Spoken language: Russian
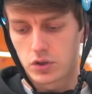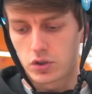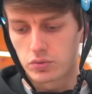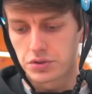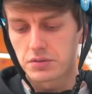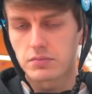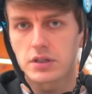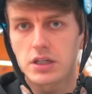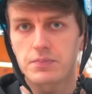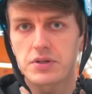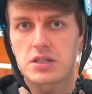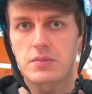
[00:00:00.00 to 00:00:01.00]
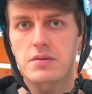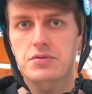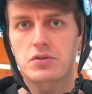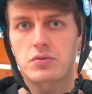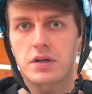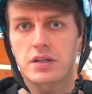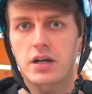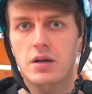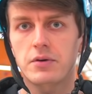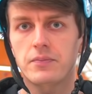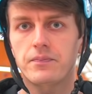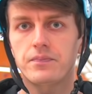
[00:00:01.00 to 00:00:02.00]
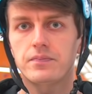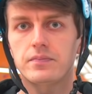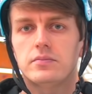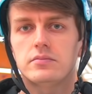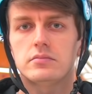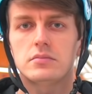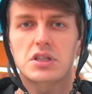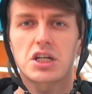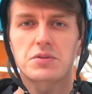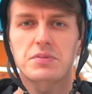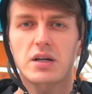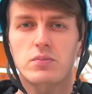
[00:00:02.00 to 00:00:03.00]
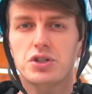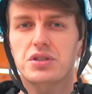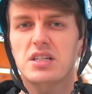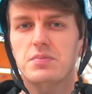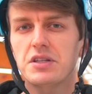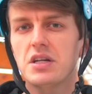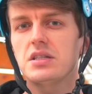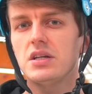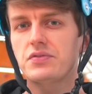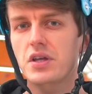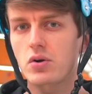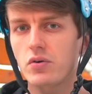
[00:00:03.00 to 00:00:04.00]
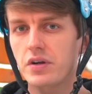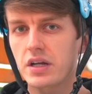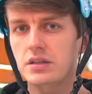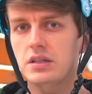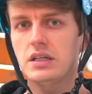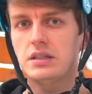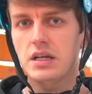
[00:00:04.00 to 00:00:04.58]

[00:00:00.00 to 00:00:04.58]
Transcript: крутим и приземляемся двумя ногами. Скажем так, можно рассмотреть и второй вариант, и